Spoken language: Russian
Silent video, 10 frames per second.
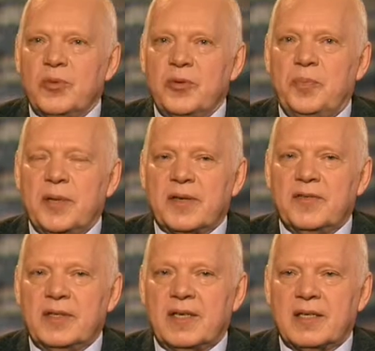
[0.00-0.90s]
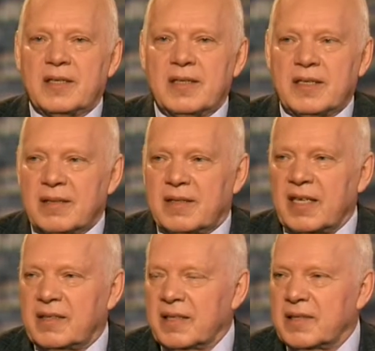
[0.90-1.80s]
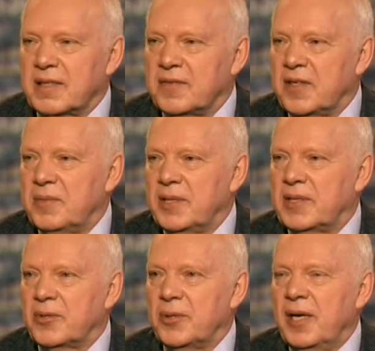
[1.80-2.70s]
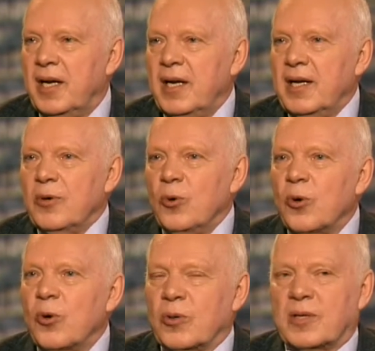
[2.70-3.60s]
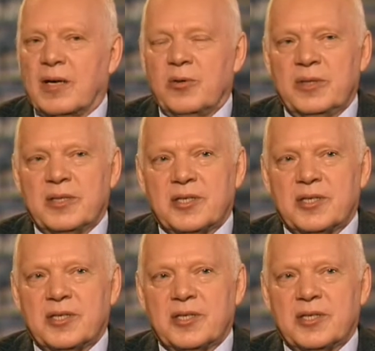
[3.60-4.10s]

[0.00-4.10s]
мой первый так, так, так называемый такой урок какой-то